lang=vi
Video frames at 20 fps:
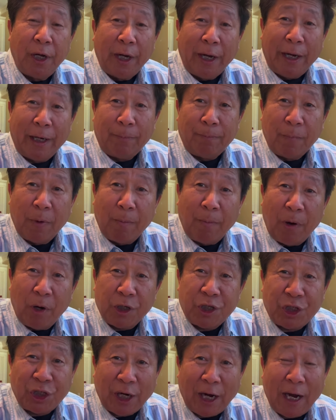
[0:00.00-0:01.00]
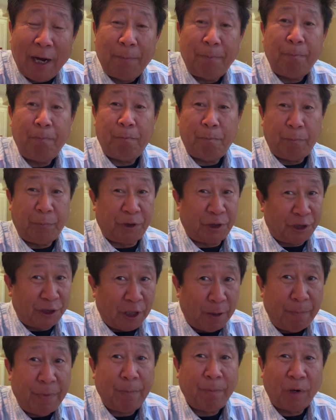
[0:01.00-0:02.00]
ê mò mò sa chỉ
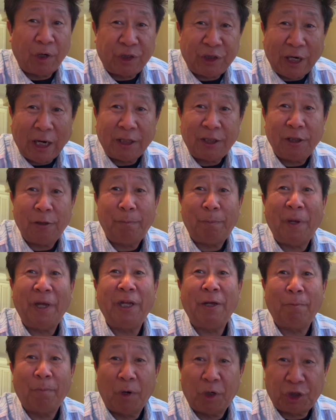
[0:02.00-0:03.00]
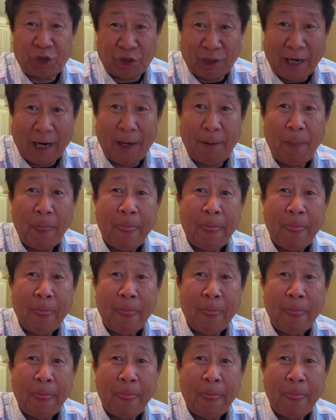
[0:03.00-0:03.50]
là mình mò sa chứ bây giờ mò sa